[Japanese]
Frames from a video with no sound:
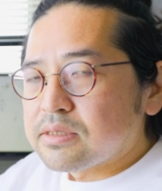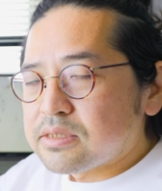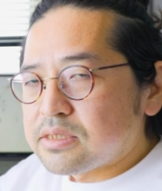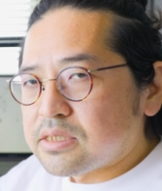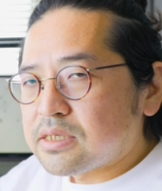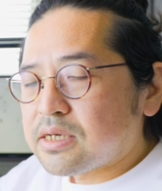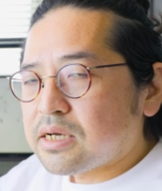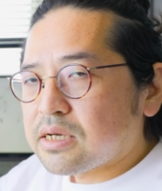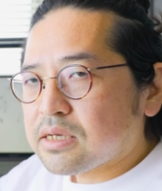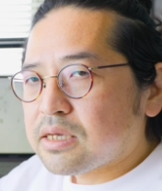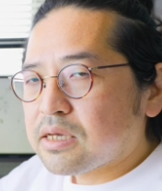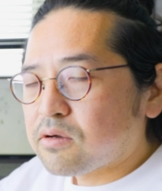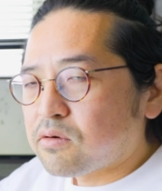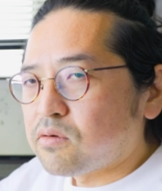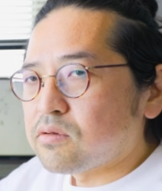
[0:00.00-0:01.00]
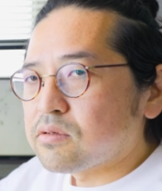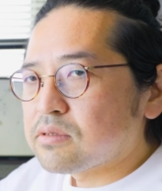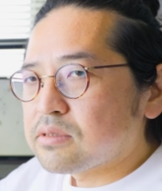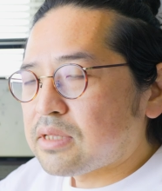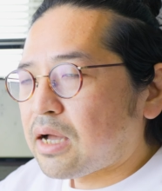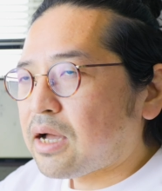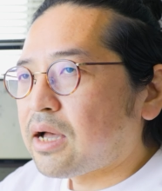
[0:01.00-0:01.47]
血が結構
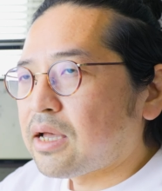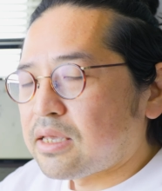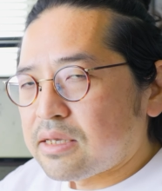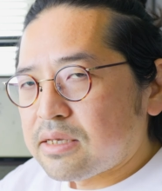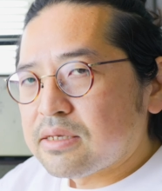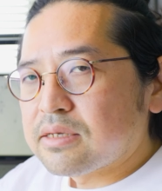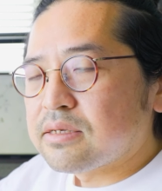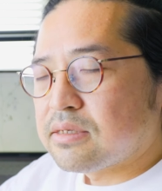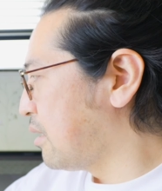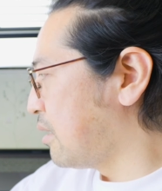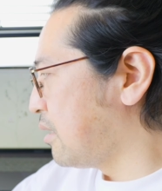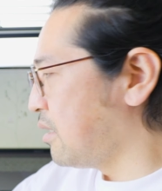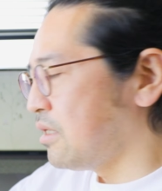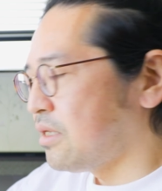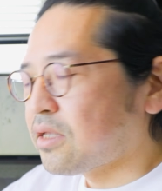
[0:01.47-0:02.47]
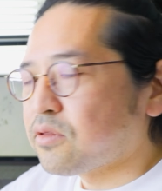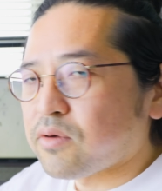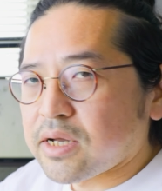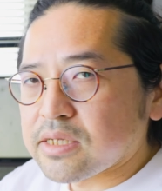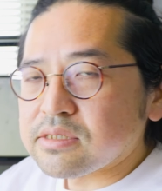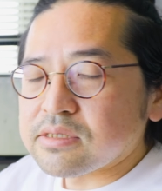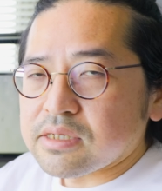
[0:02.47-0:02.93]
高いいい絵の
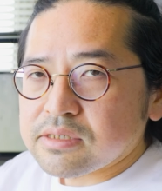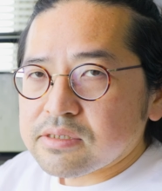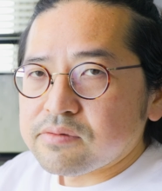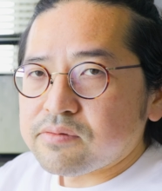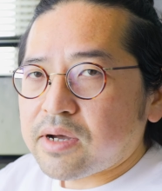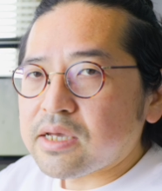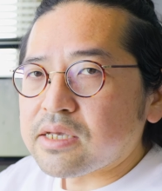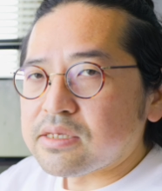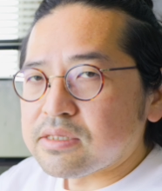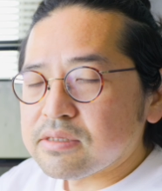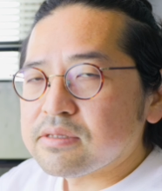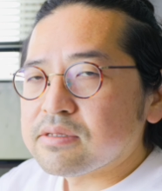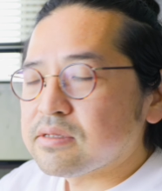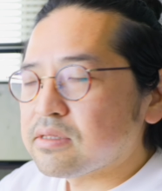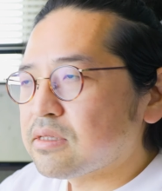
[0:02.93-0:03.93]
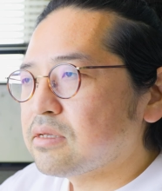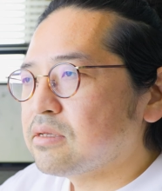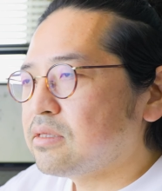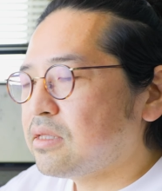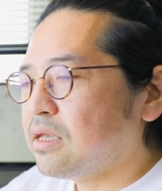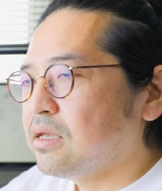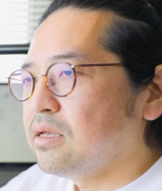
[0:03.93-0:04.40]
はずですファイン
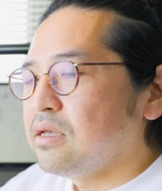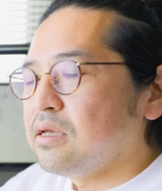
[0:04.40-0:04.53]
で、